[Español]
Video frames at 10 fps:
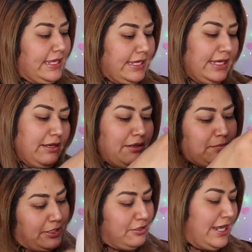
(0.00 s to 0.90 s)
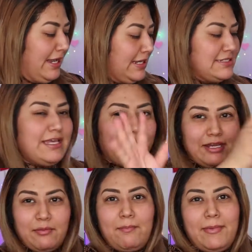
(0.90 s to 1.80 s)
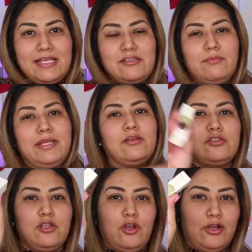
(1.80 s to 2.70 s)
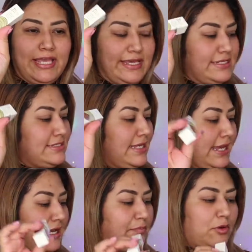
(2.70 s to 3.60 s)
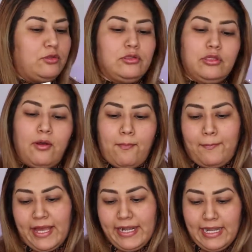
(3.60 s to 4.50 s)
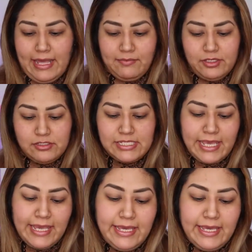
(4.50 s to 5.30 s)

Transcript: y bueno, ya alcancé a ver más o menos lo que es el producto para labios.